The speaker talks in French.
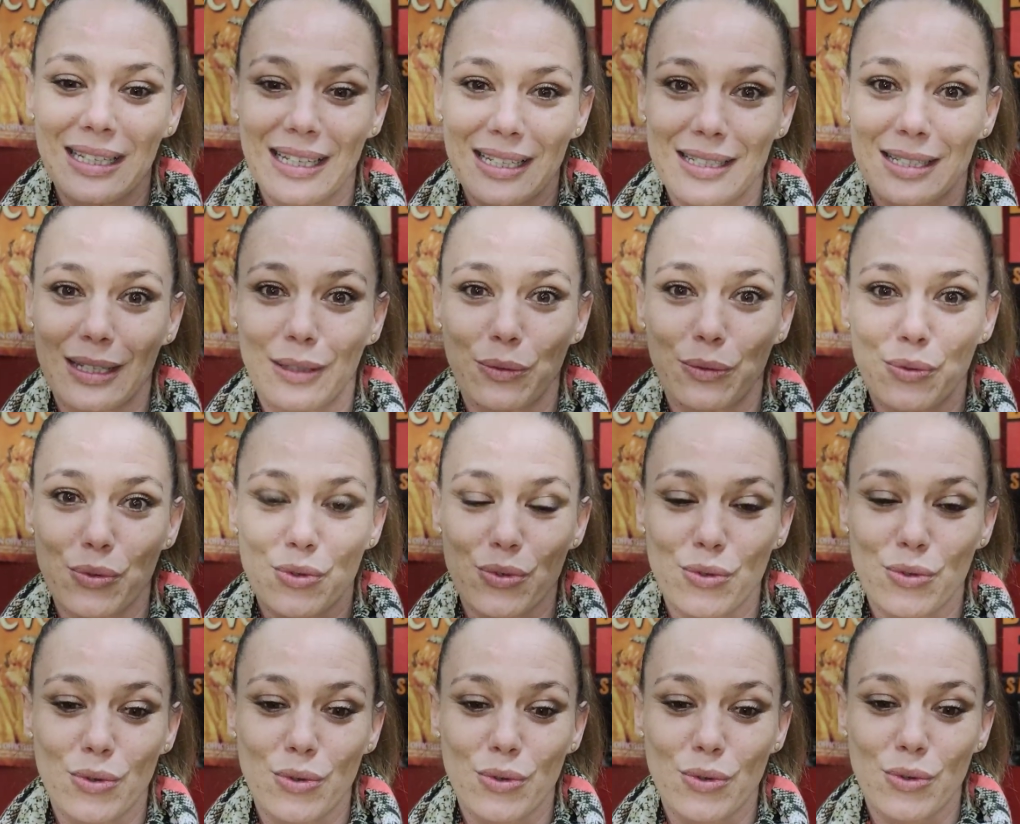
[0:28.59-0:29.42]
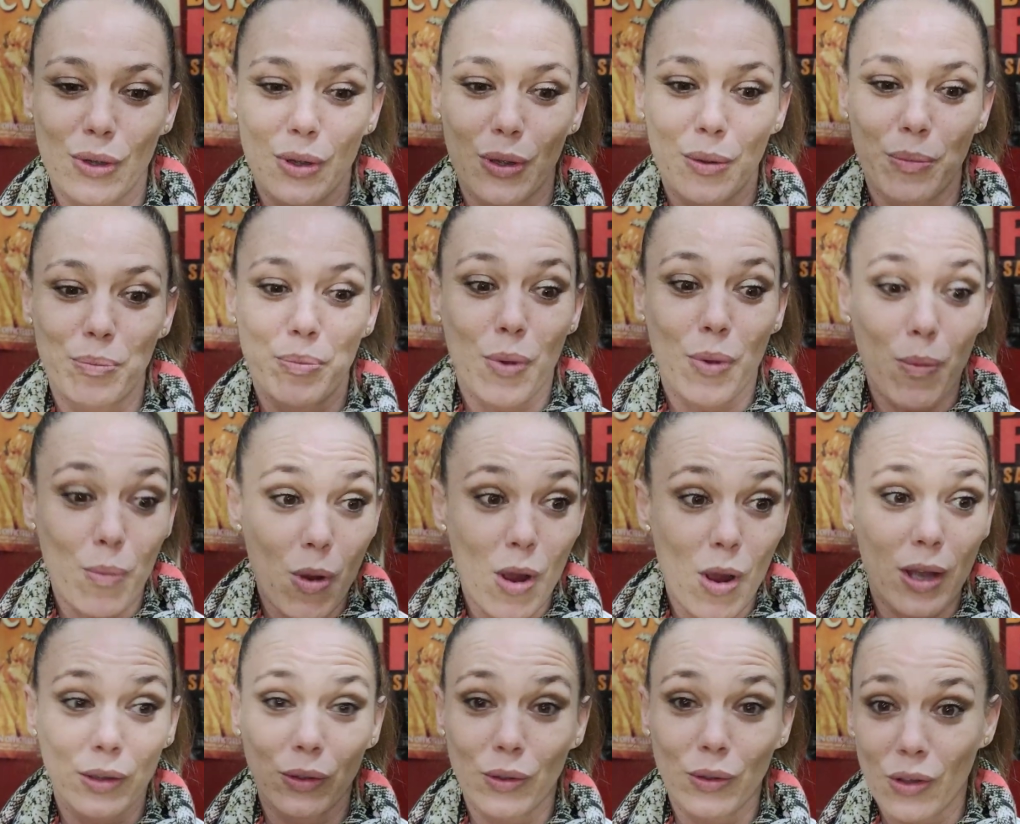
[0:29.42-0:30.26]
Et c'est toujours euh, pour
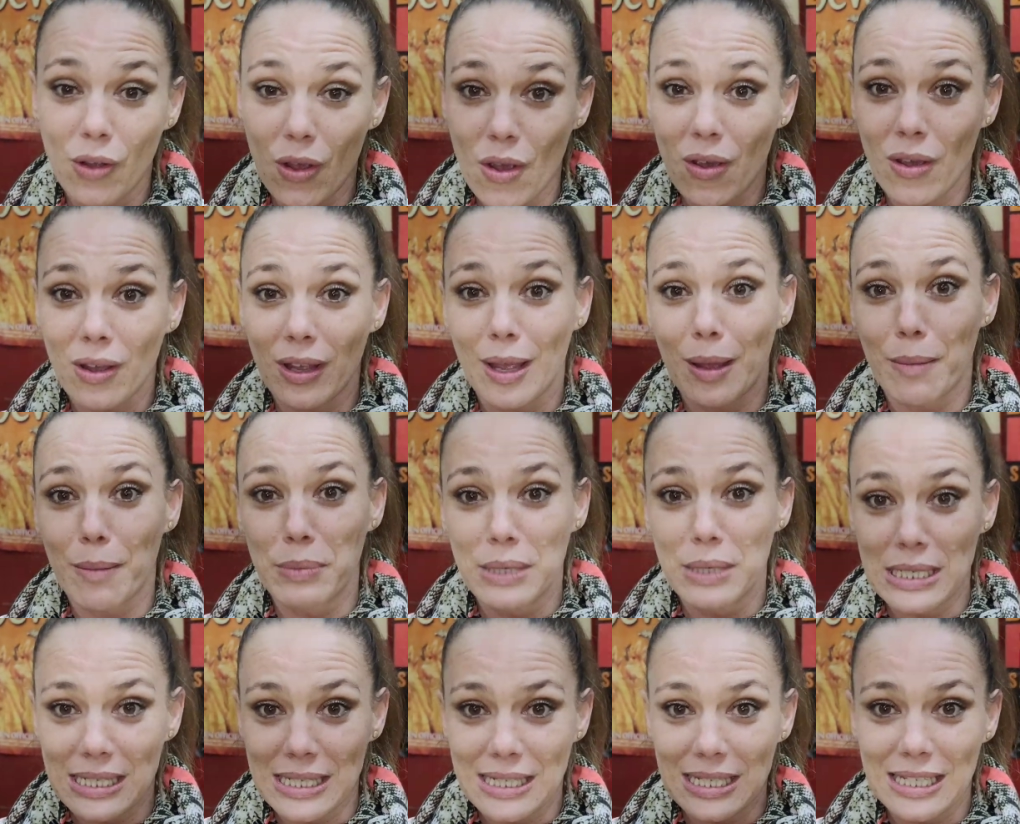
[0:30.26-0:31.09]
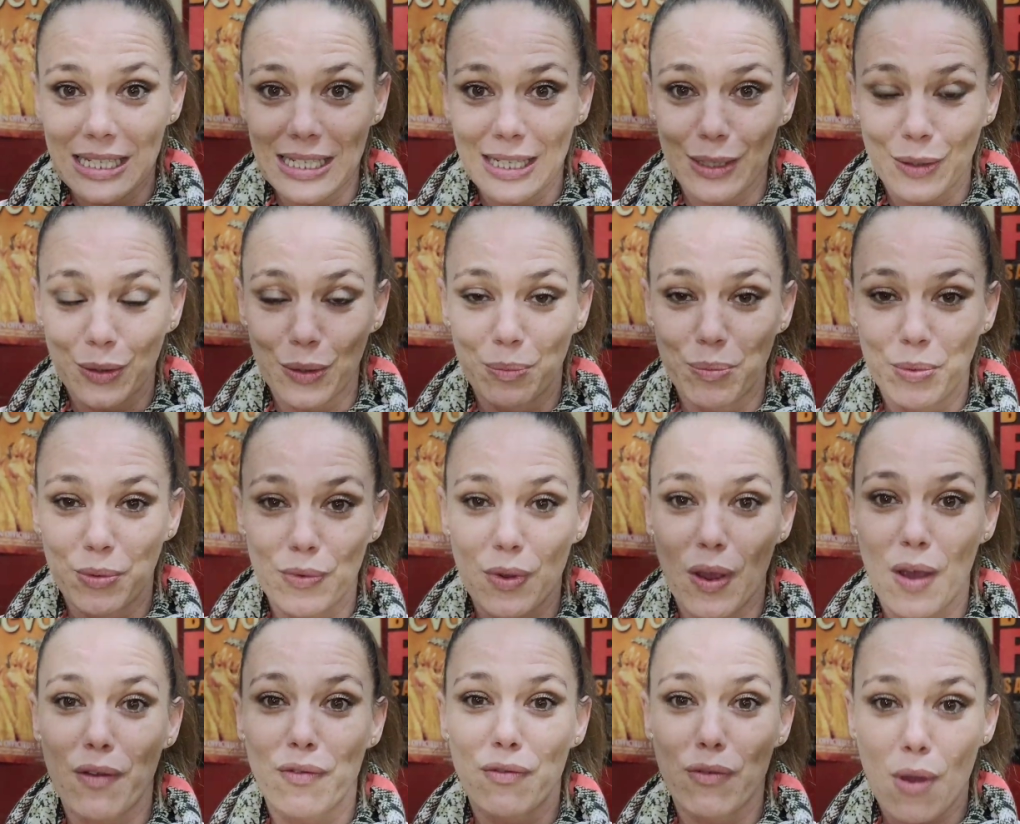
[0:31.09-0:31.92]
moi un honneur et un plaisir de
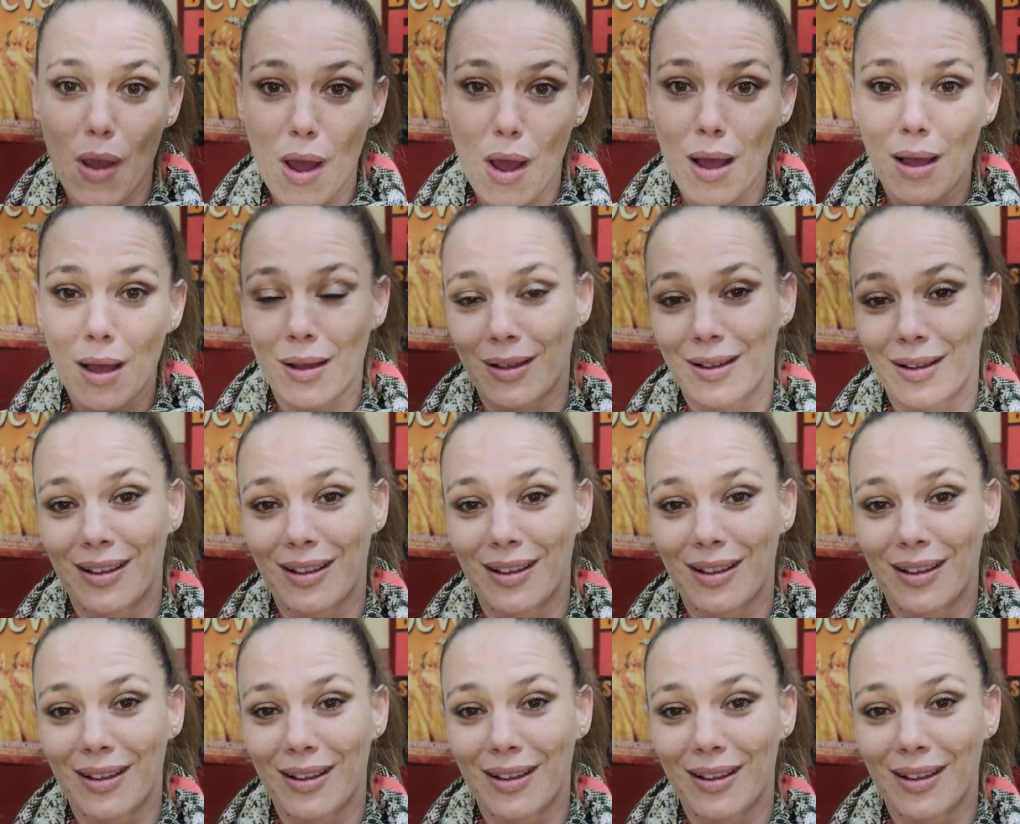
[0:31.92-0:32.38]
pouvoir voir